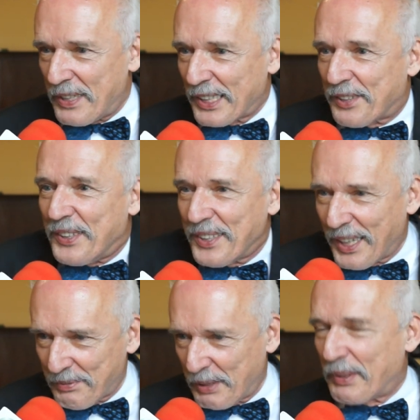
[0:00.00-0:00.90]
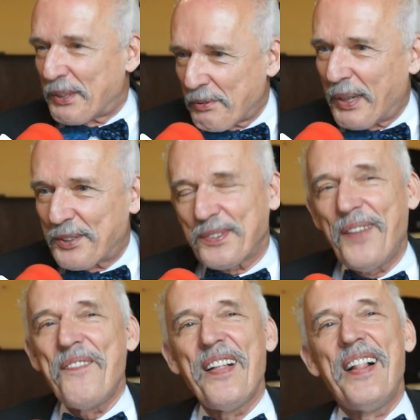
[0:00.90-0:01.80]
wina z się nie będę się tłumaczył.
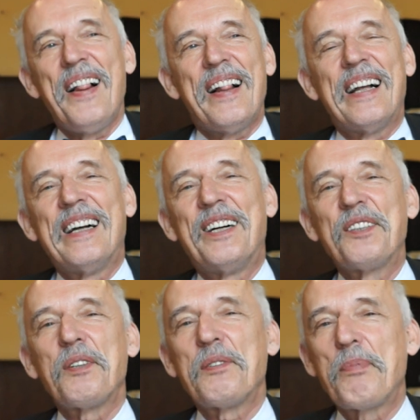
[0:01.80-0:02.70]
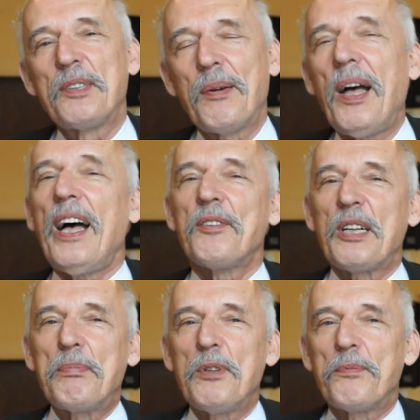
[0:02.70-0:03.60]
Nie? A no to powiedział, a to
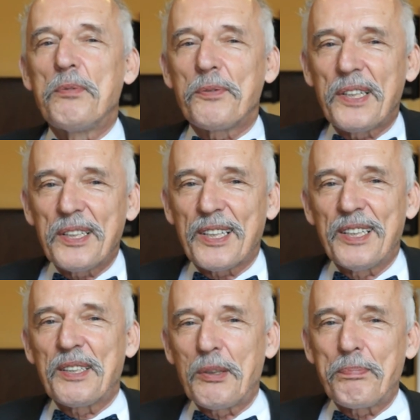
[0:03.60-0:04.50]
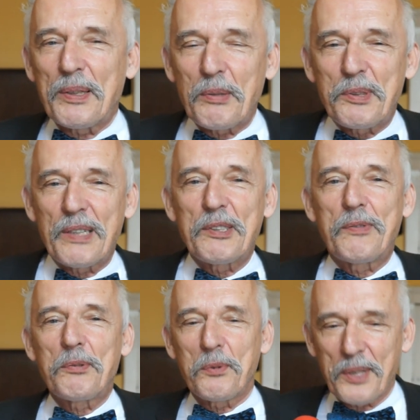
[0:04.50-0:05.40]
na było, było wtedy, kiedy tam, pan Tomczykiewicz
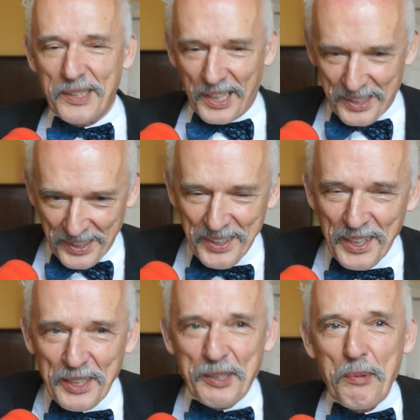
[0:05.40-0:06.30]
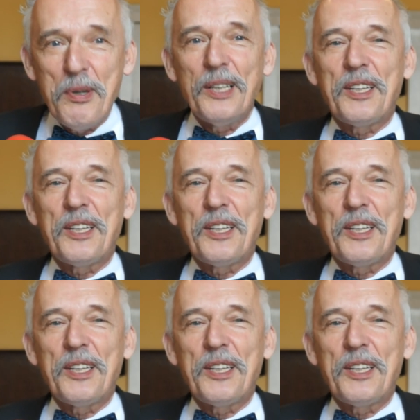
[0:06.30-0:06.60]
zgwałcił kelnerkę. Zrobiła